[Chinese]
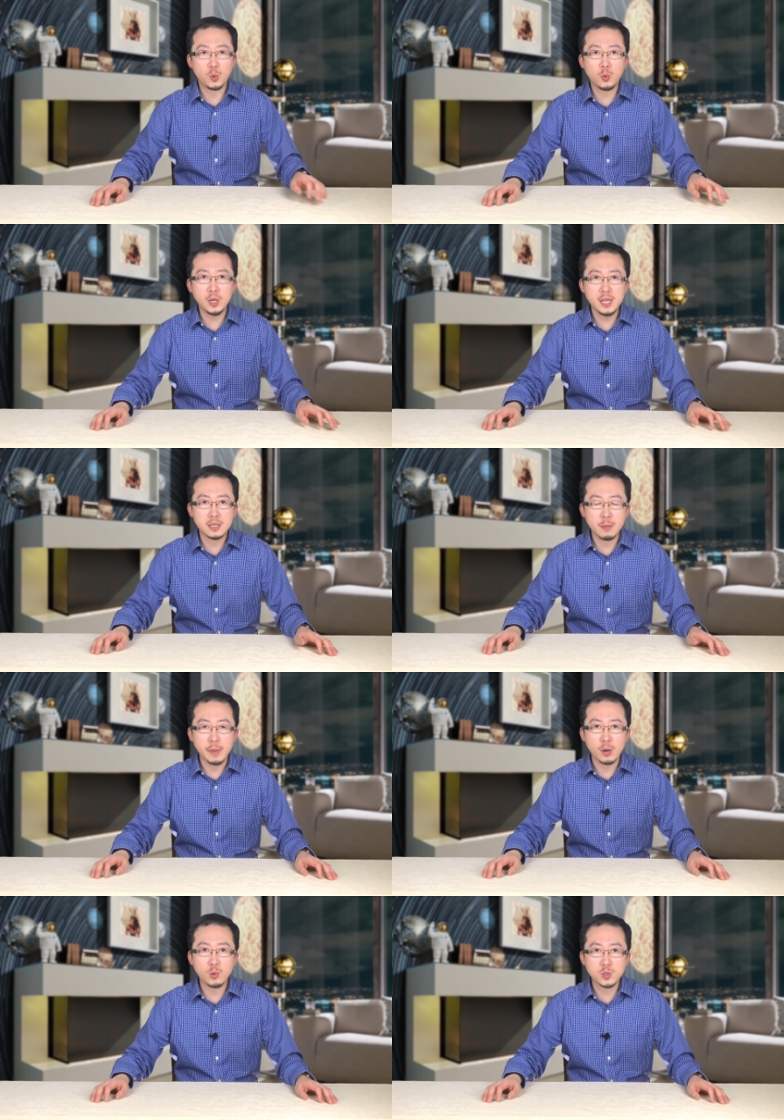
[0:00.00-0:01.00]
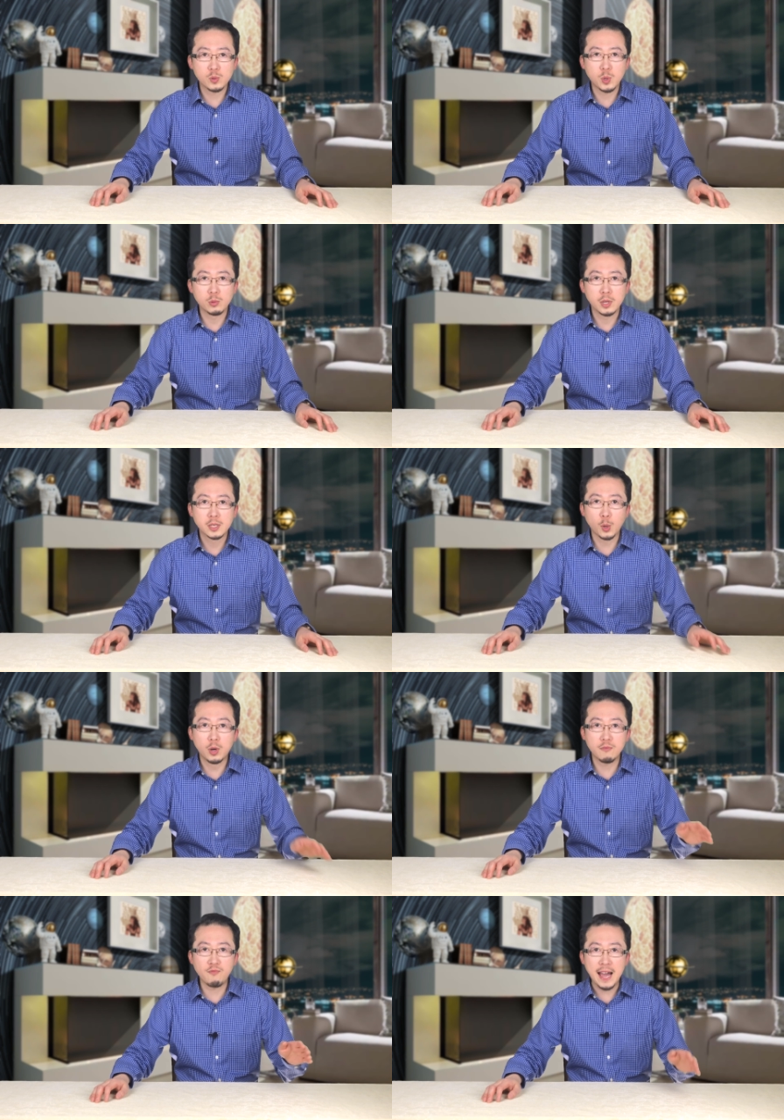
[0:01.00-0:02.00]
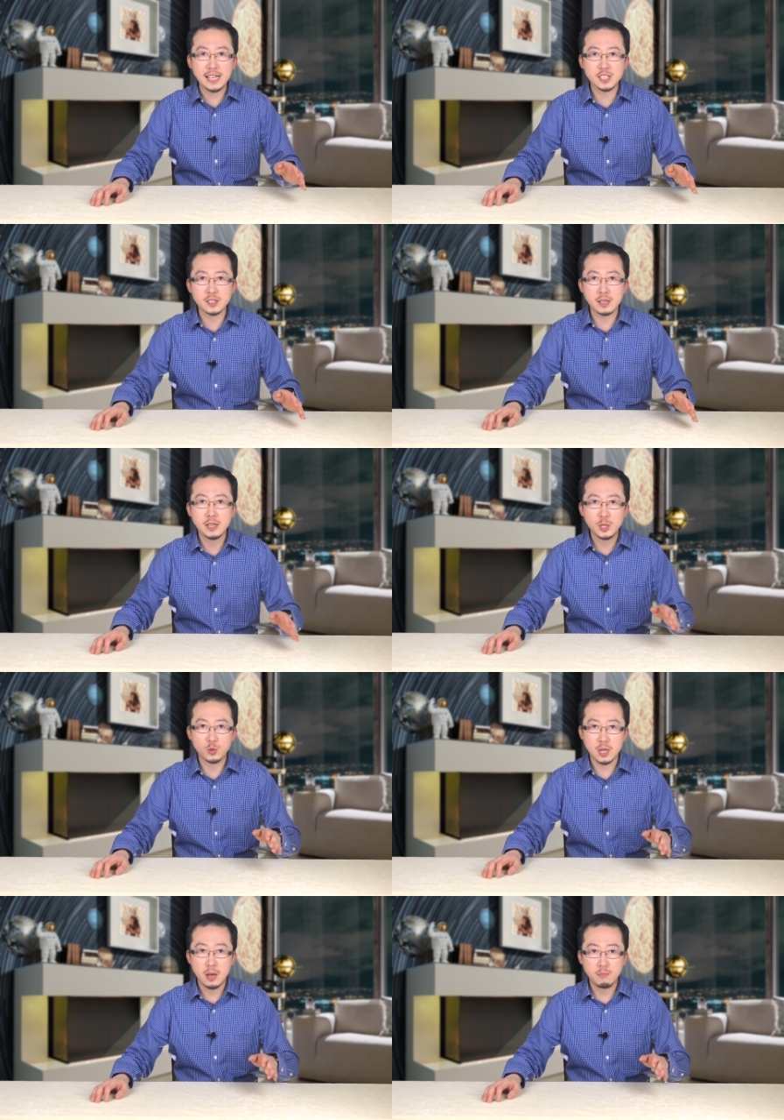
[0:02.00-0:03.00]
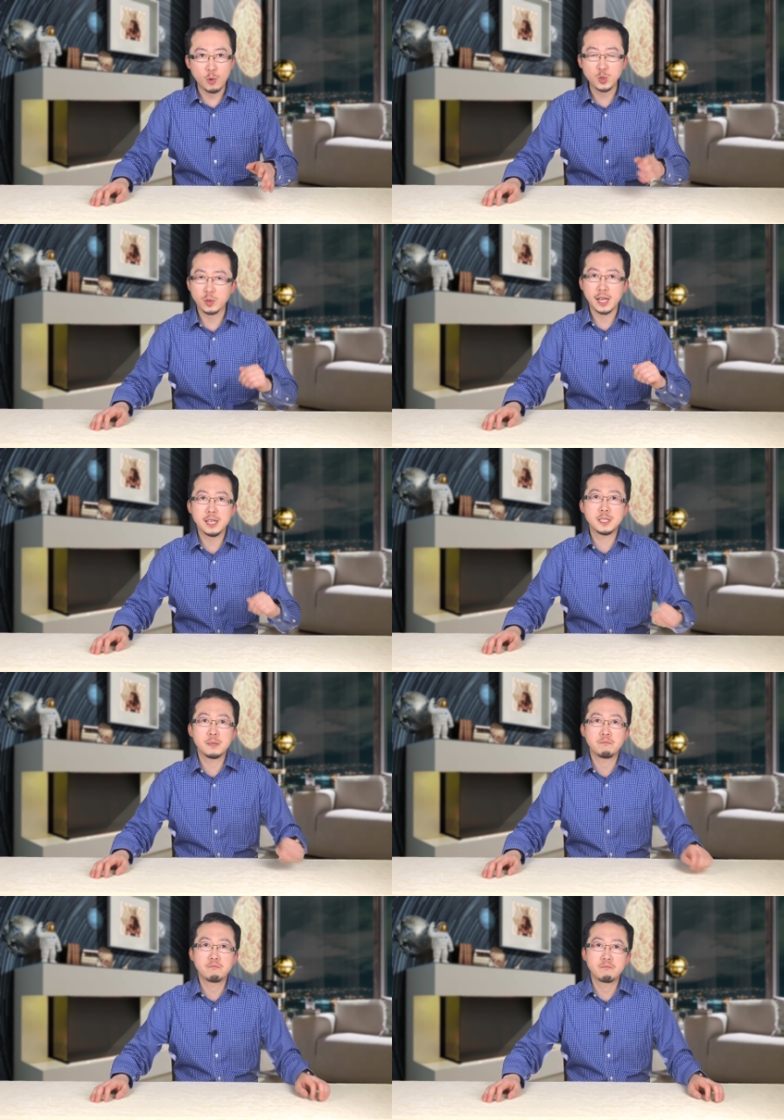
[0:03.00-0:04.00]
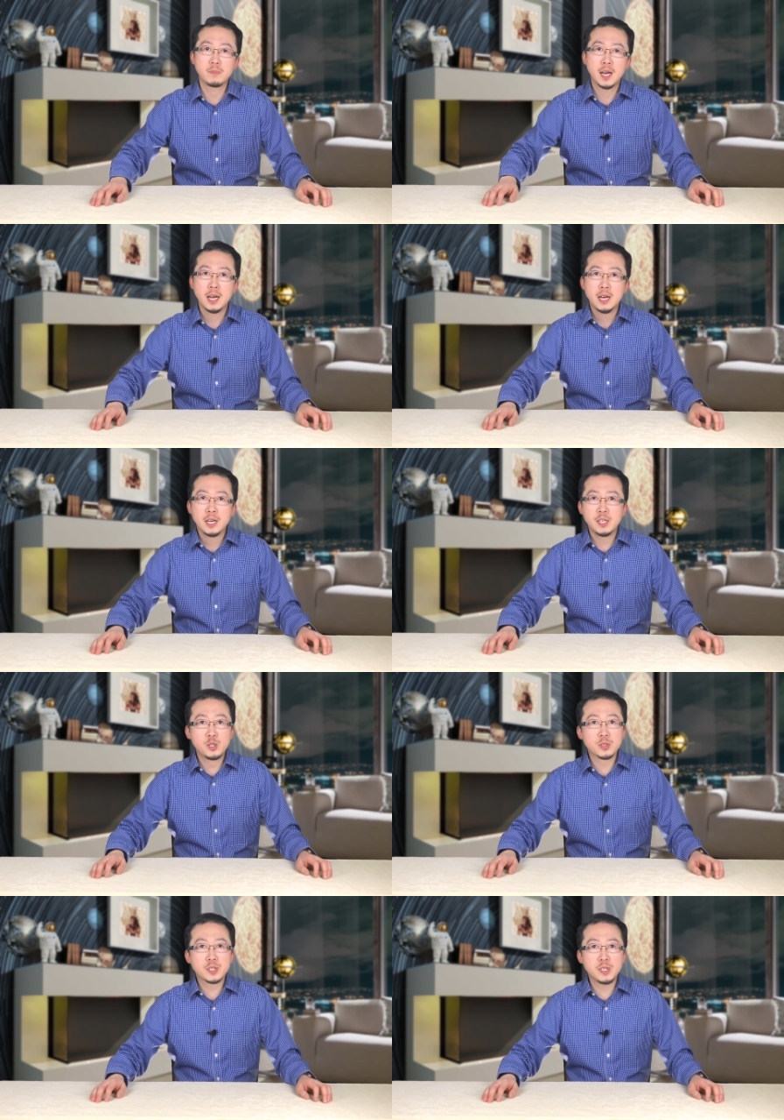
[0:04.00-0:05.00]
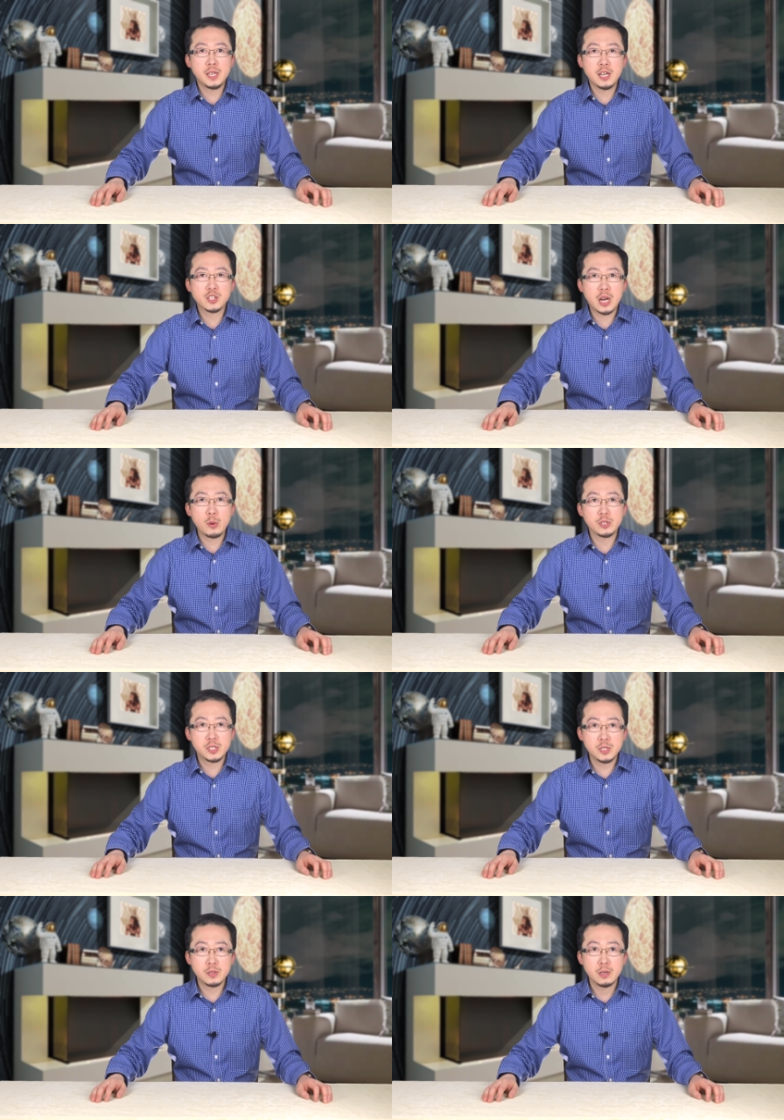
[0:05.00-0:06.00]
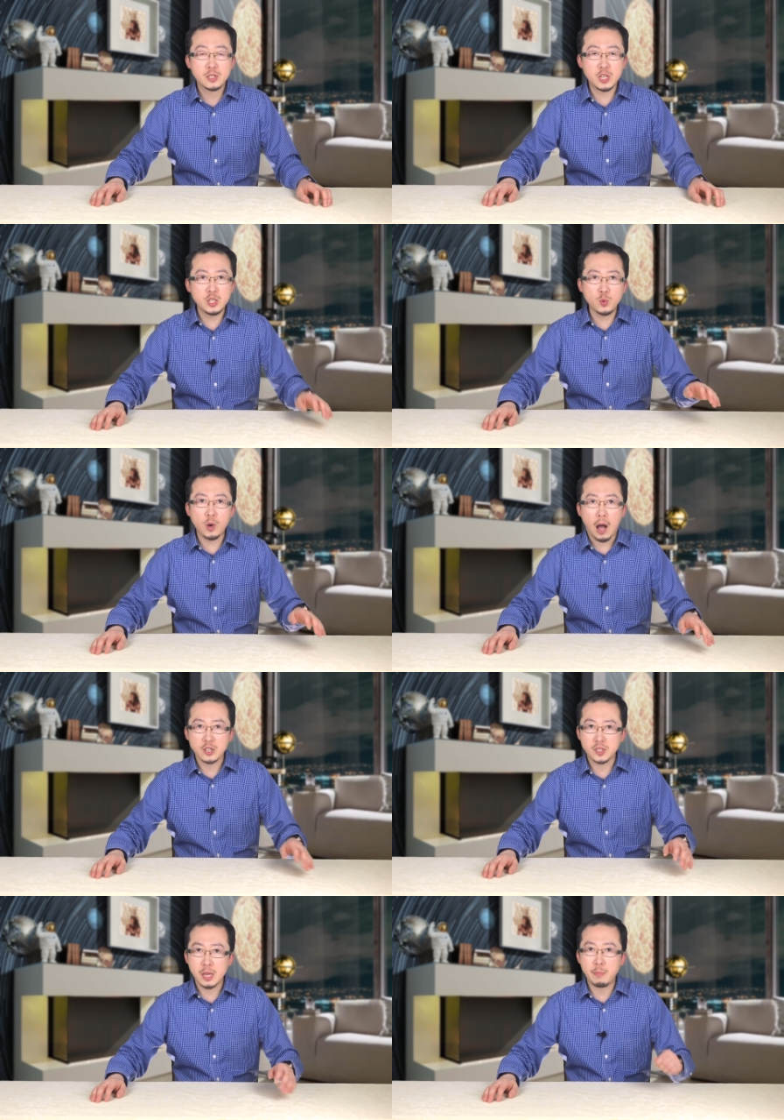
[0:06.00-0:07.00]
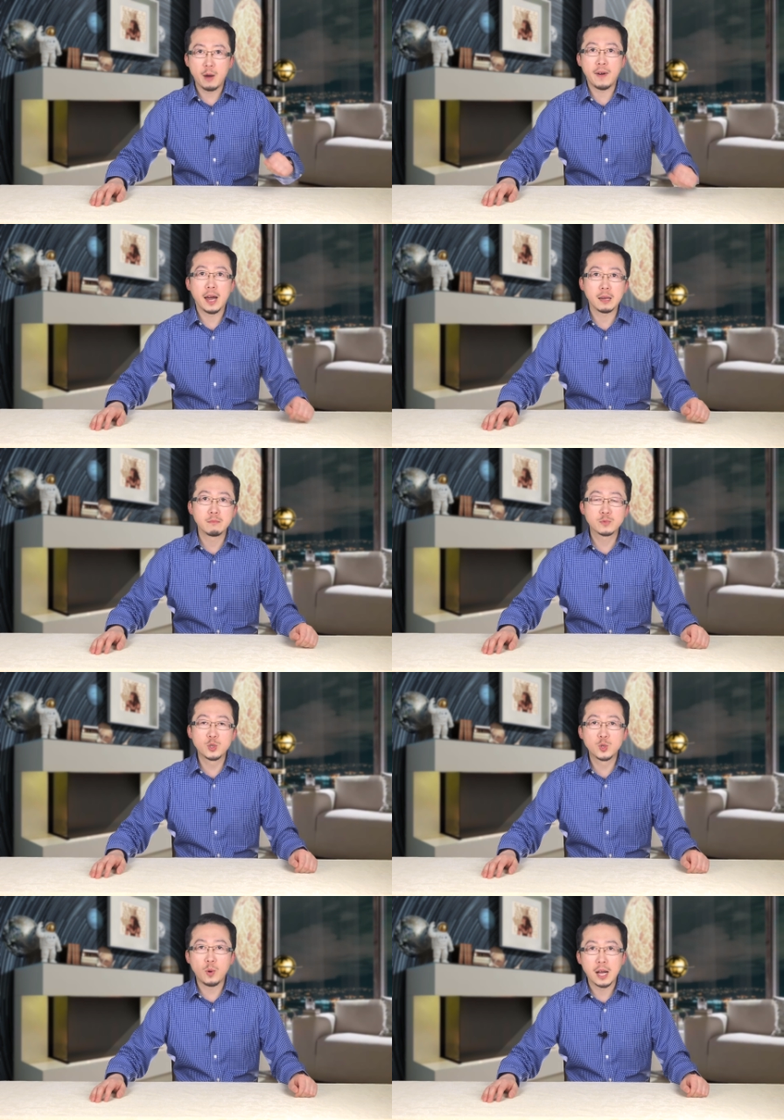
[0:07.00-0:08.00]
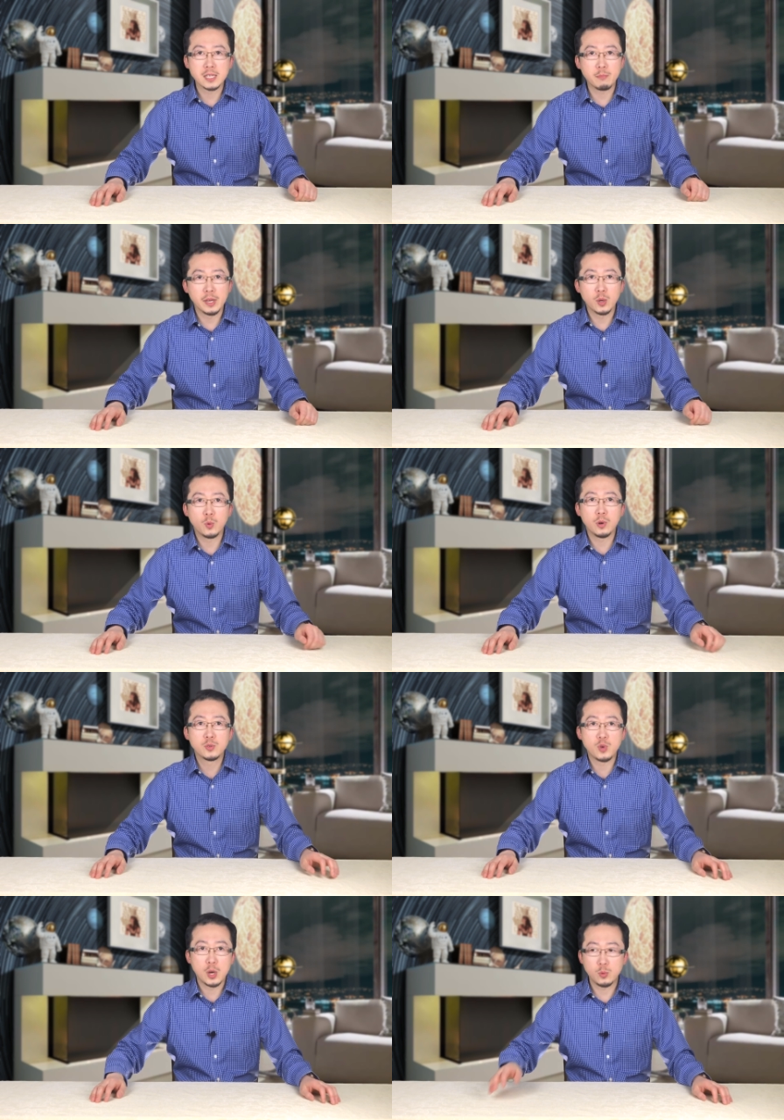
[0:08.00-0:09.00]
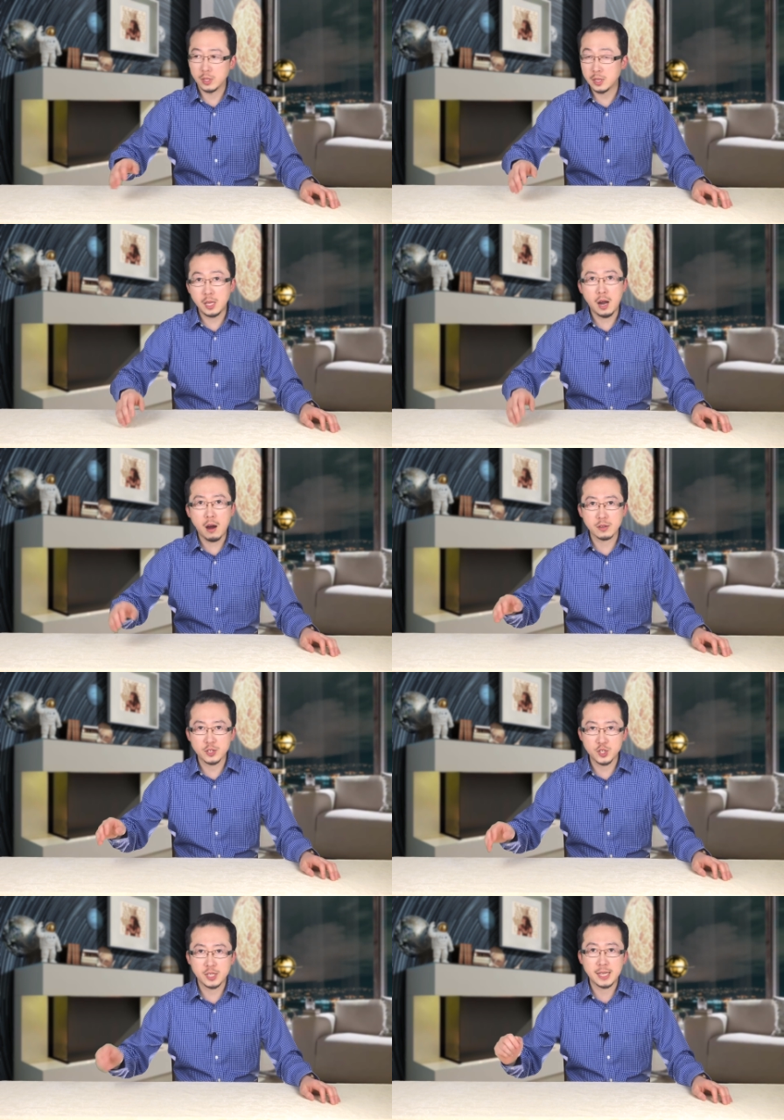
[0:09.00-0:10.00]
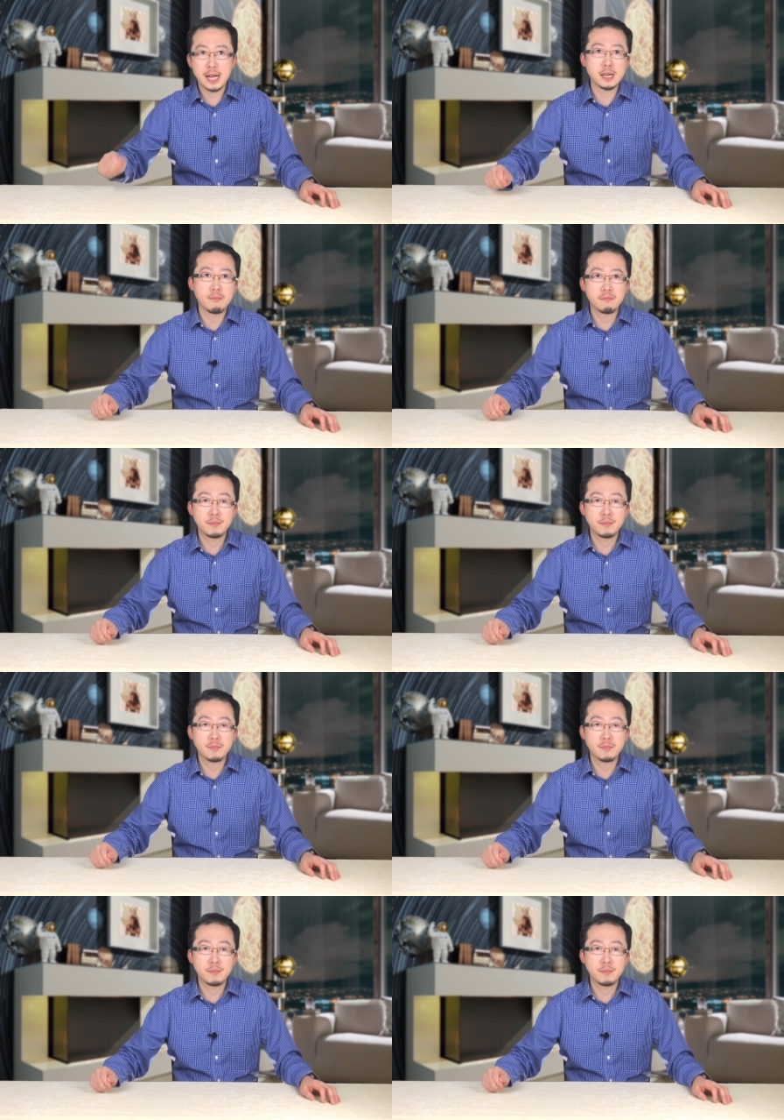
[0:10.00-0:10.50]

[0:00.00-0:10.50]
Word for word: 乎历任的美国总统呢都和外星人有着某种联系。一九四一年十二月七日，珍珠港事件爆发了，最终啊将美国卷入了第二次世界大战。